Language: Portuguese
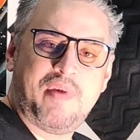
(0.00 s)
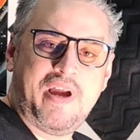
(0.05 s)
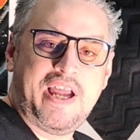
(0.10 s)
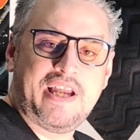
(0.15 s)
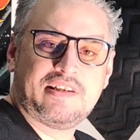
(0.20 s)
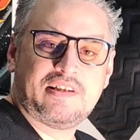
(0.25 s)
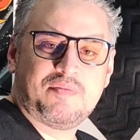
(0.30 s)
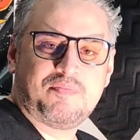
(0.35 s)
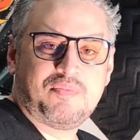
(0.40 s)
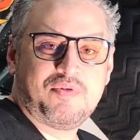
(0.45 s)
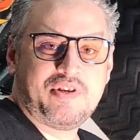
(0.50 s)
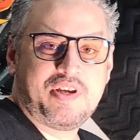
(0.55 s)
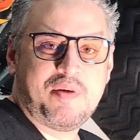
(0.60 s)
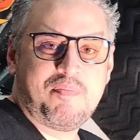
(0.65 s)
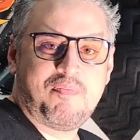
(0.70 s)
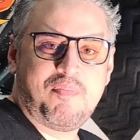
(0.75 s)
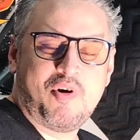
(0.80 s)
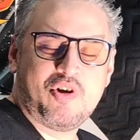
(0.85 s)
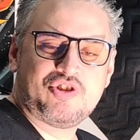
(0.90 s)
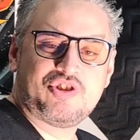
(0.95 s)
beta
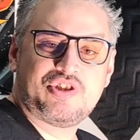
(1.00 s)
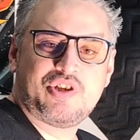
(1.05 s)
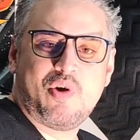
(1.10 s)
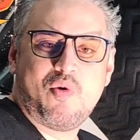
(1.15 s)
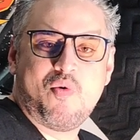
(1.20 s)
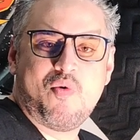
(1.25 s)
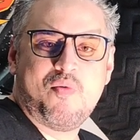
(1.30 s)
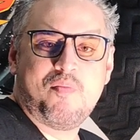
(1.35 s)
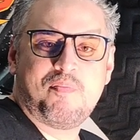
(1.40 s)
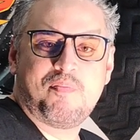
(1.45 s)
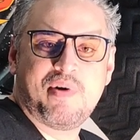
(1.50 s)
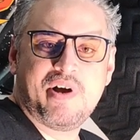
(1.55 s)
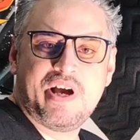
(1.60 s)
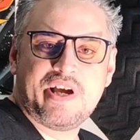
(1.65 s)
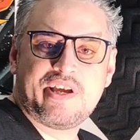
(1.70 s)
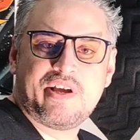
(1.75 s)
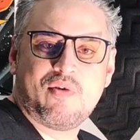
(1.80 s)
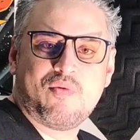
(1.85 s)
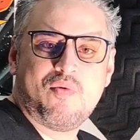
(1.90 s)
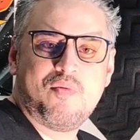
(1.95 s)
porque pode ter algum
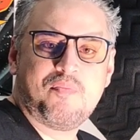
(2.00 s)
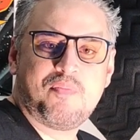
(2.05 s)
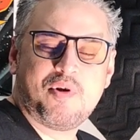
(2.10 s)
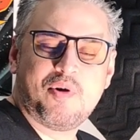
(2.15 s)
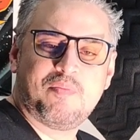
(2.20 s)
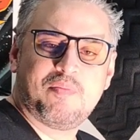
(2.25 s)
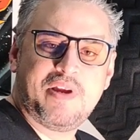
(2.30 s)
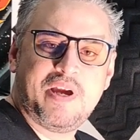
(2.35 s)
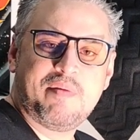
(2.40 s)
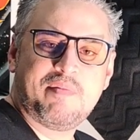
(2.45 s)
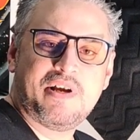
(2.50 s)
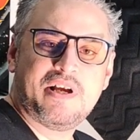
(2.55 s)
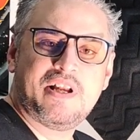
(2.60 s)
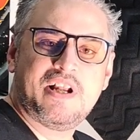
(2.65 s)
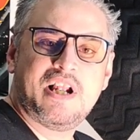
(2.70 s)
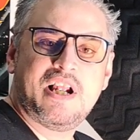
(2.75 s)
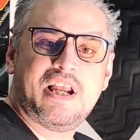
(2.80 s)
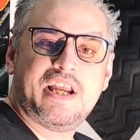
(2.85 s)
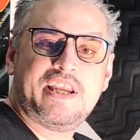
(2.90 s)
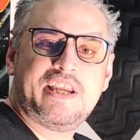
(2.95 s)
bug, algum problema
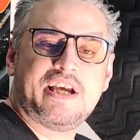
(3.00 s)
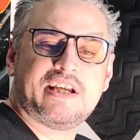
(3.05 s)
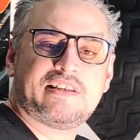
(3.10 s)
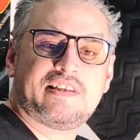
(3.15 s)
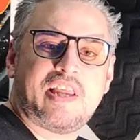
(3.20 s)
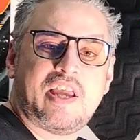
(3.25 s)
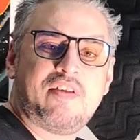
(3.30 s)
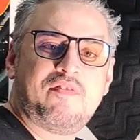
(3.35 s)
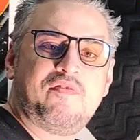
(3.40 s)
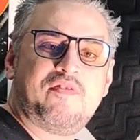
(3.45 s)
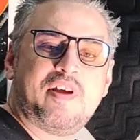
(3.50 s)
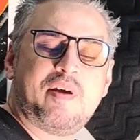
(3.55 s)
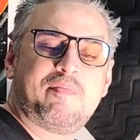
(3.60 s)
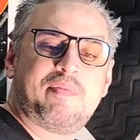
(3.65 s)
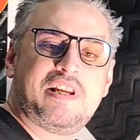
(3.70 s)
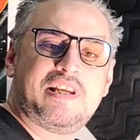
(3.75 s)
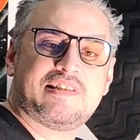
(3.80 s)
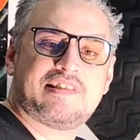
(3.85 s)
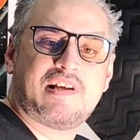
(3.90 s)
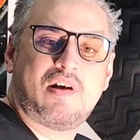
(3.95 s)
e até
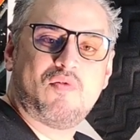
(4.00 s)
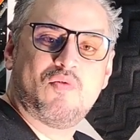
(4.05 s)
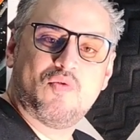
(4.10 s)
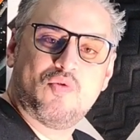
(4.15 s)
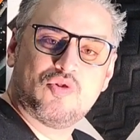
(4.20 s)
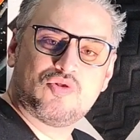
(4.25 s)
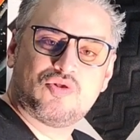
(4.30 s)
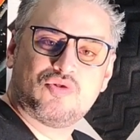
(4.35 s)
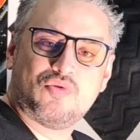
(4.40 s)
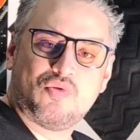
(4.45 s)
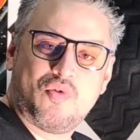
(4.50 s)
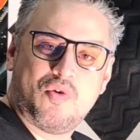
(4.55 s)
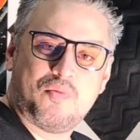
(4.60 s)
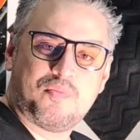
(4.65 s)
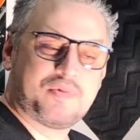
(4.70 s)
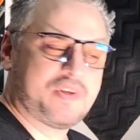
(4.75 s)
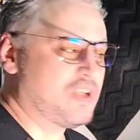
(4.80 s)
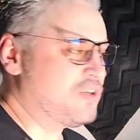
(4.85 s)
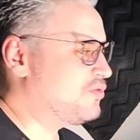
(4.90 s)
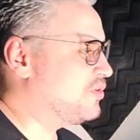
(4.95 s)
inviabilizar o uso do
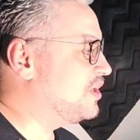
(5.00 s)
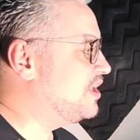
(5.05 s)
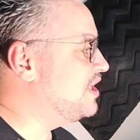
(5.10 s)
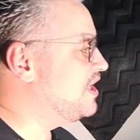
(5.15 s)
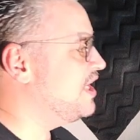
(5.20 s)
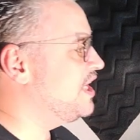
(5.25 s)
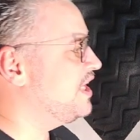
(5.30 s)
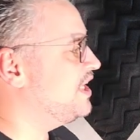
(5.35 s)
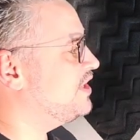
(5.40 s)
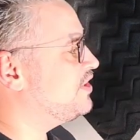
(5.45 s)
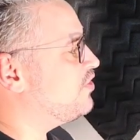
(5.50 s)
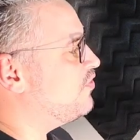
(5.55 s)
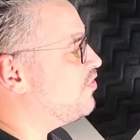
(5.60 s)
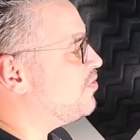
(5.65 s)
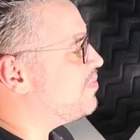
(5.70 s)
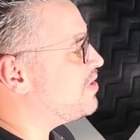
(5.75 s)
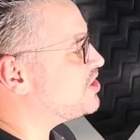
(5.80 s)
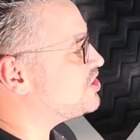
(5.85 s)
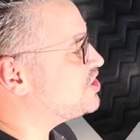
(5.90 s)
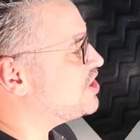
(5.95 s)
computador. Então
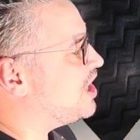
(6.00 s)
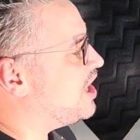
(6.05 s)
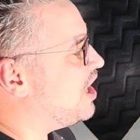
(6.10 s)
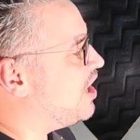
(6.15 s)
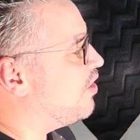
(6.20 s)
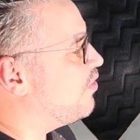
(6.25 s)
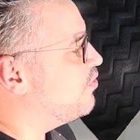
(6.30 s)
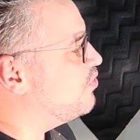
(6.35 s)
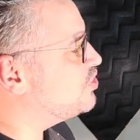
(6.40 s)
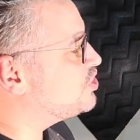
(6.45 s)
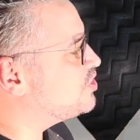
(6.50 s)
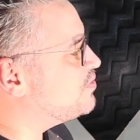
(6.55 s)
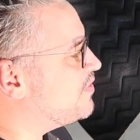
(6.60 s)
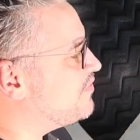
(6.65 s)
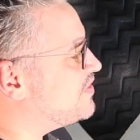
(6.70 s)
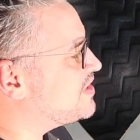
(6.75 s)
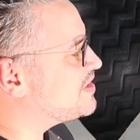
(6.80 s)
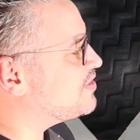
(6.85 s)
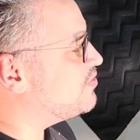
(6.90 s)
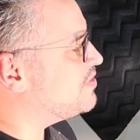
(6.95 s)
vou baixar a
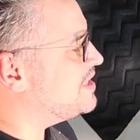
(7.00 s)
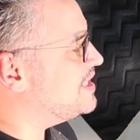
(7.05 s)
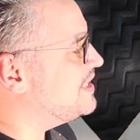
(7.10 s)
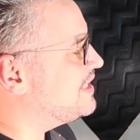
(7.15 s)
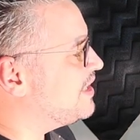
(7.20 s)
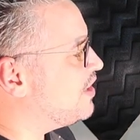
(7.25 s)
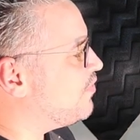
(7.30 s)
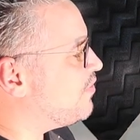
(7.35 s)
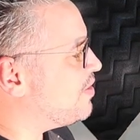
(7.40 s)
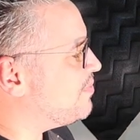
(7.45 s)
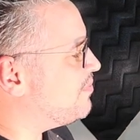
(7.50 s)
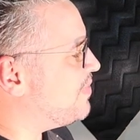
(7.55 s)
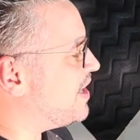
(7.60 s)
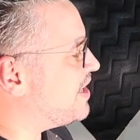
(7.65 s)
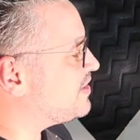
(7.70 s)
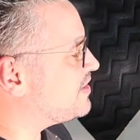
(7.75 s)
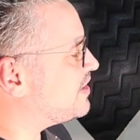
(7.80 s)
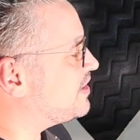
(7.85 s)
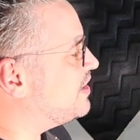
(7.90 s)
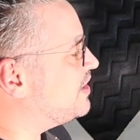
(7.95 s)
última versão que não é
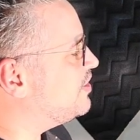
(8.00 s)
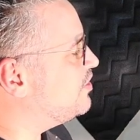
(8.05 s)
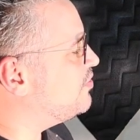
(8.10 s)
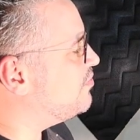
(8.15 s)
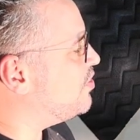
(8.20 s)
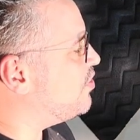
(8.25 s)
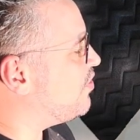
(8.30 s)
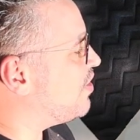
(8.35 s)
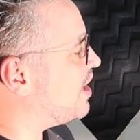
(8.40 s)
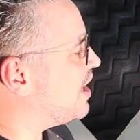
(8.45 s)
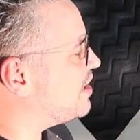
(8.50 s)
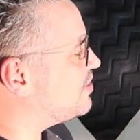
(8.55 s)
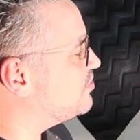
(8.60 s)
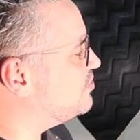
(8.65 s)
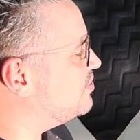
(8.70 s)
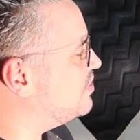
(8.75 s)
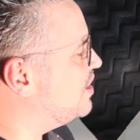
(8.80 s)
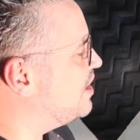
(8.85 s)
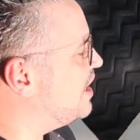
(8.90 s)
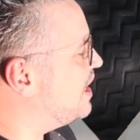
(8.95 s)
beta aqui, que no meu
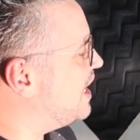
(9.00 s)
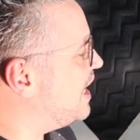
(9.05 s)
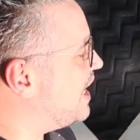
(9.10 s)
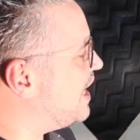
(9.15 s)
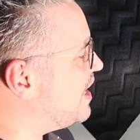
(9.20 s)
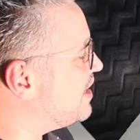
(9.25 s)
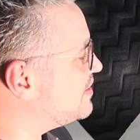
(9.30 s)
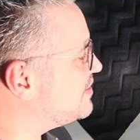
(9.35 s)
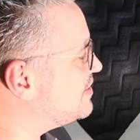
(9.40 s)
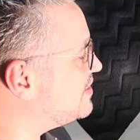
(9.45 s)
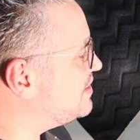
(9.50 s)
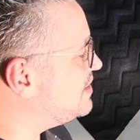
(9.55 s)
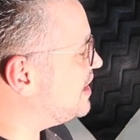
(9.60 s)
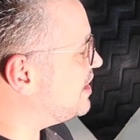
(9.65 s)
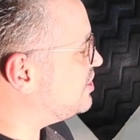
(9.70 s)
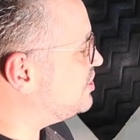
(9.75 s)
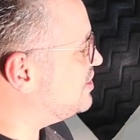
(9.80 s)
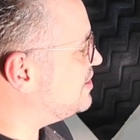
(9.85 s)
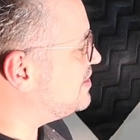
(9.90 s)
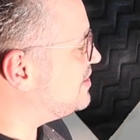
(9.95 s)
caso é a
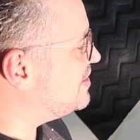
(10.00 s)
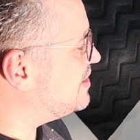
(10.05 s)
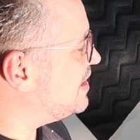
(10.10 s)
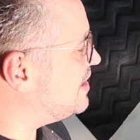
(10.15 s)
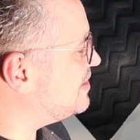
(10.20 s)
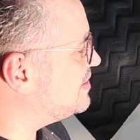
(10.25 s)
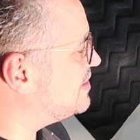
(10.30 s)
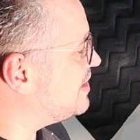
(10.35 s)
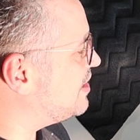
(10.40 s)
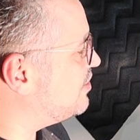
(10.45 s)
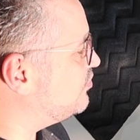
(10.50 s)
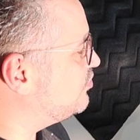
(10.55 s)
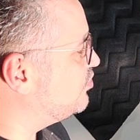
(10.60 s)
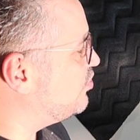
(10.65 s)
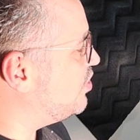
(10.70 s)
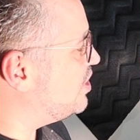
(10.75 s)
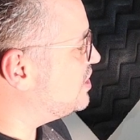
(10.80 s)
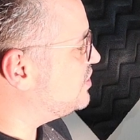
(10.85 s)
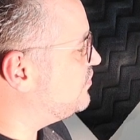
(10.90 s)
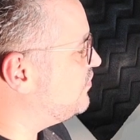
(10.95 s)

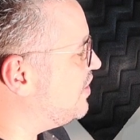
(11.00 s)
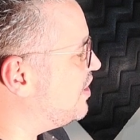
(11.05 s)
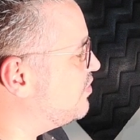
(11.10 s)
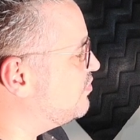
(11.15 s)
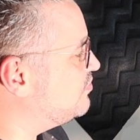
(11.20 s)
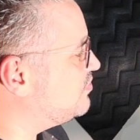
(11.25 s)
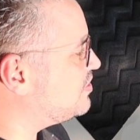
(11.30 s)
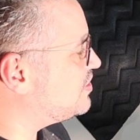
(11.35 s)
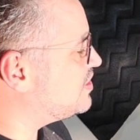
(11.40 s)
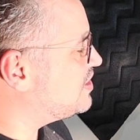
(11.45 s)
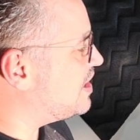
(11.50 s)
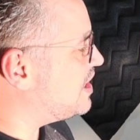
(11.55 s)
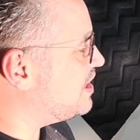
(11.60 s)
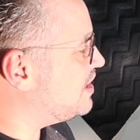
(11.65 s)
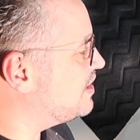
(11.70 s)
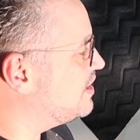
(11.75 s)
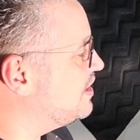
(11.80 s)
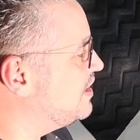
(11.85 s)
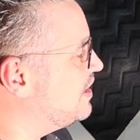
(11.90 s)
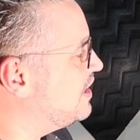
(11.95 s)

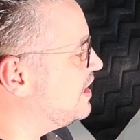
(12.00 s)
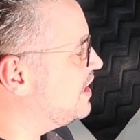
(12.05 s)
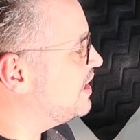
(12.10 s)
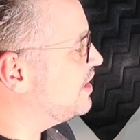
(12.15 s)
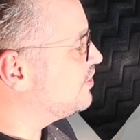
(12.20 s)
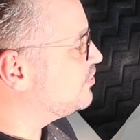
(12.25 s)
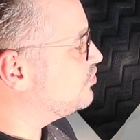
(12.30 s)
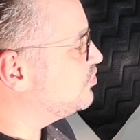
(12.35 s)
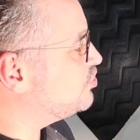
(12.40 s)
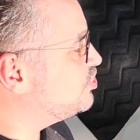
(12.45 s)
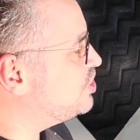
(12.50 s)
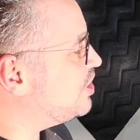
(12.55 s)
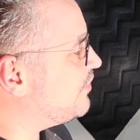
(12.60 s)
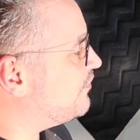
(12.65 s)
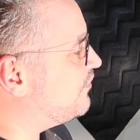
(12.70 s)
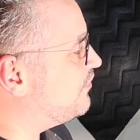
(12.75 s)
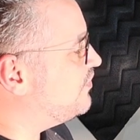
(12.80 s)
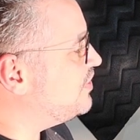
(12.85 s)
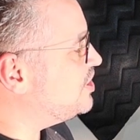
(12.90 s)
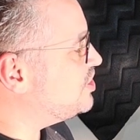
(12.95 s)
7C02V1C do
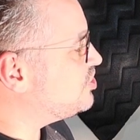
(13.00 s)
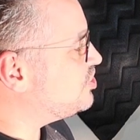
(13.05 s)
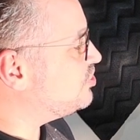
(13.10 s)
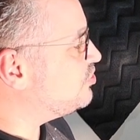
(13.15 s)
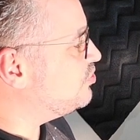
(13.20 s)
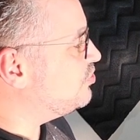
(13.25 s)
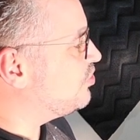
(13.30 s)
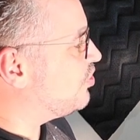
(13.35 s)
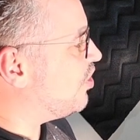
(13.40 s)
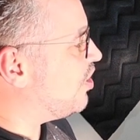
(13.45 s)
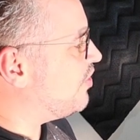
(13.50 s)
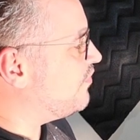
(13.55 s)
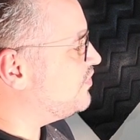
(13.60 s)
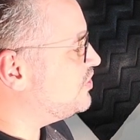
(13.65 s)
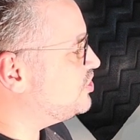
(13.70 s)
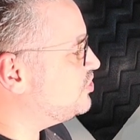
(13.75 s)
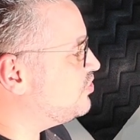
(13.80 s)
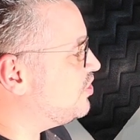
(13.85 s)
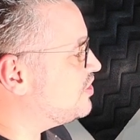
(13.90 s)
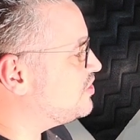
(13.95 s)
dia 20 do
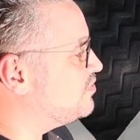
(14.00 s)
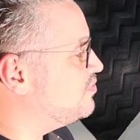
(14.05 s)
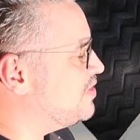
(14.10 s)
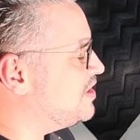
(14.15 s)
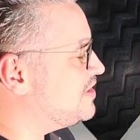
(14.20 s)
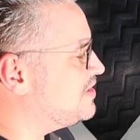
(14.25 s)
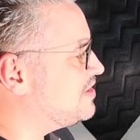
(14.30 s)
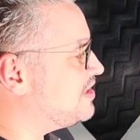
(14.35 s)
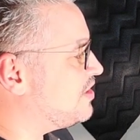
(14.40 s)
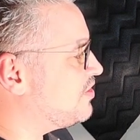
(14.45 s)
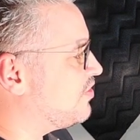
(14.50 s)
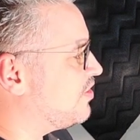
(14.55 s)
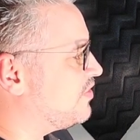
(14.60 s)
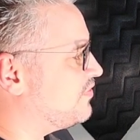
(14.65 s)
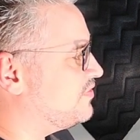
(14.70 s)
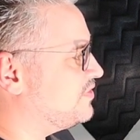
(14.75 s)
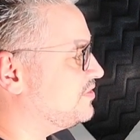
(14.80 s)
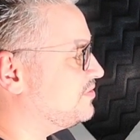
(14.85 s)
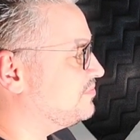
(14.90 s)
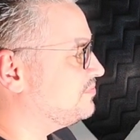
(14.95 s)
9 de
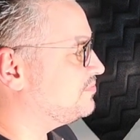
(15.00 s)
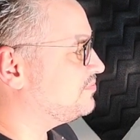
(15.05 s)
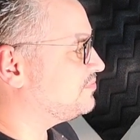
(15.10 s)
2019.